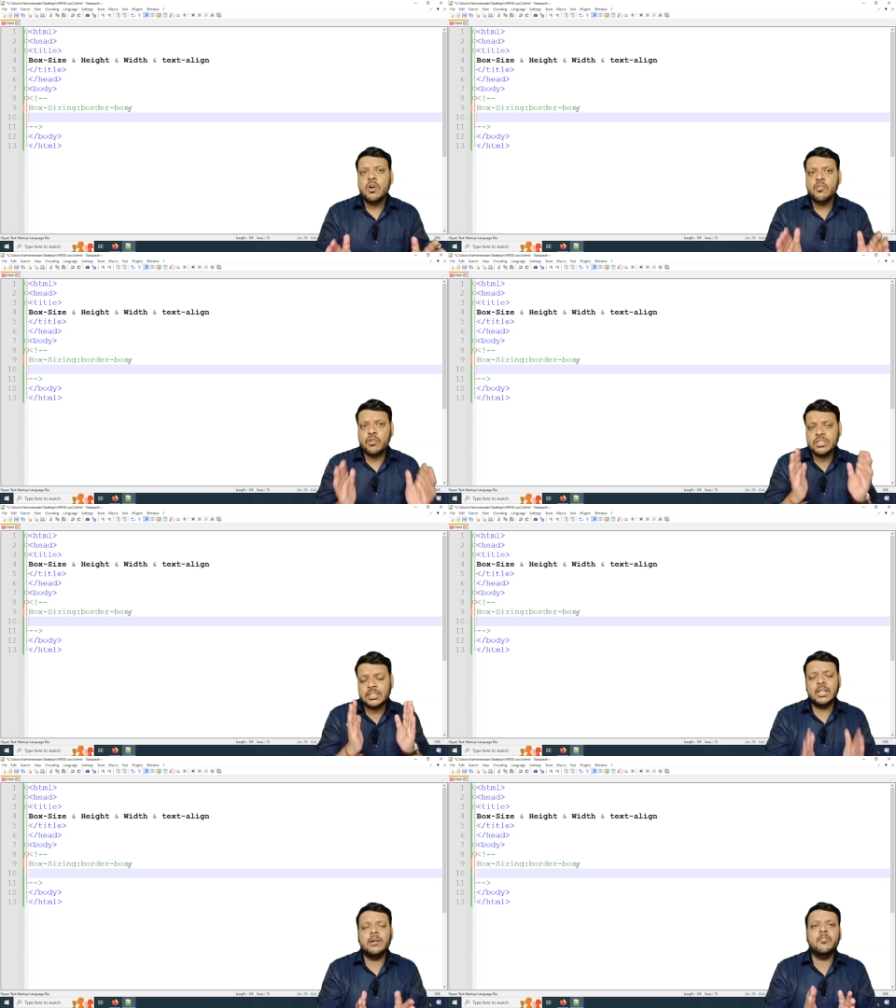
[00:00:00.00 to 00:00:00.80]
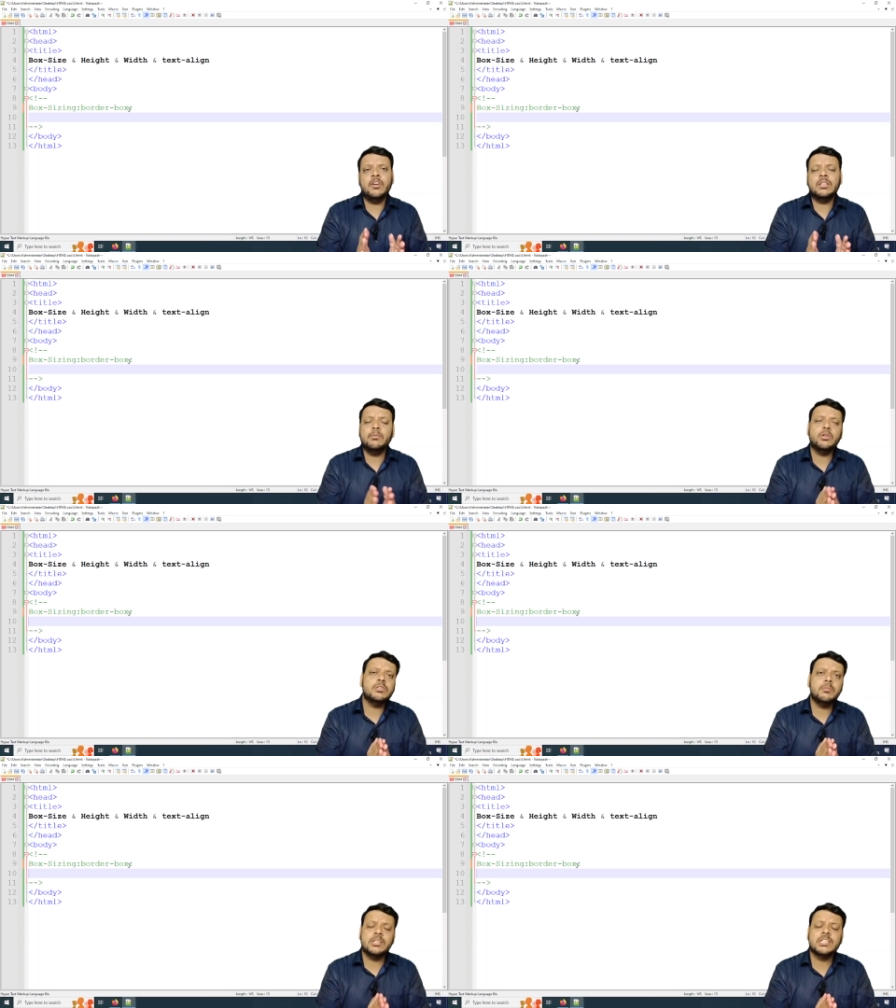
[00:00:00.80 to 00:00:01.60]
वो जितना विथ हमने उसे
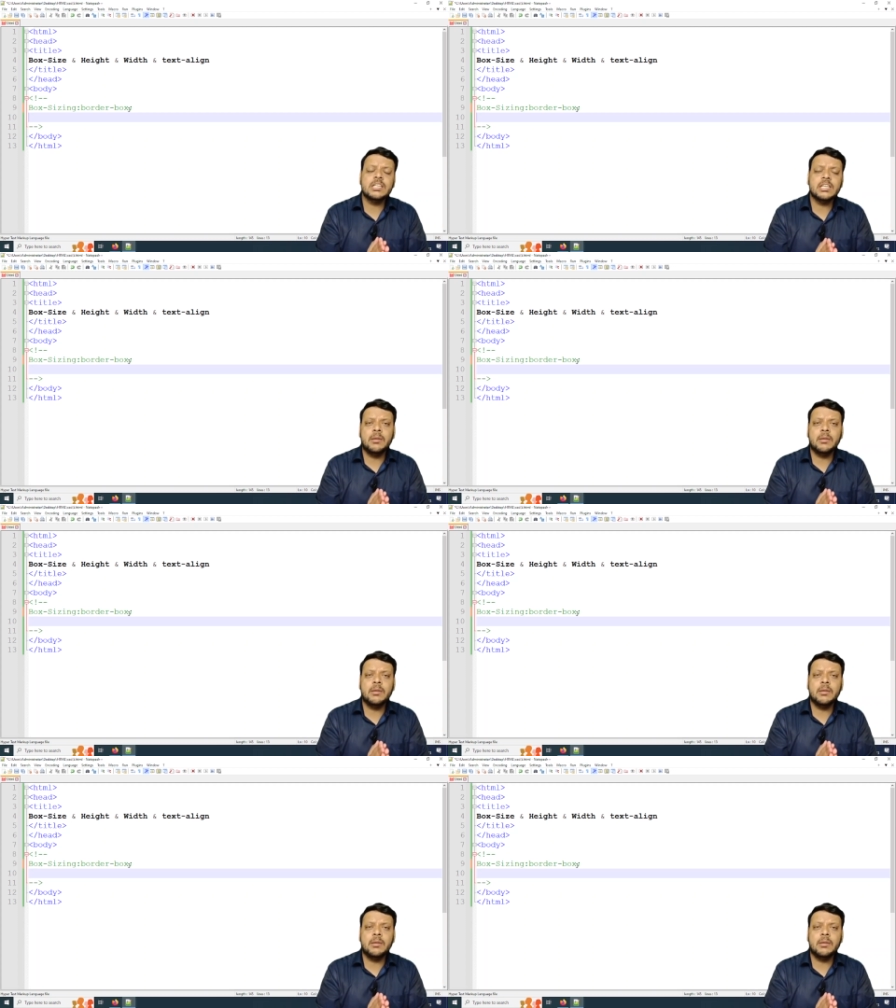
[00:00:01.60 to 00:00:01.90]
मेंशन किया है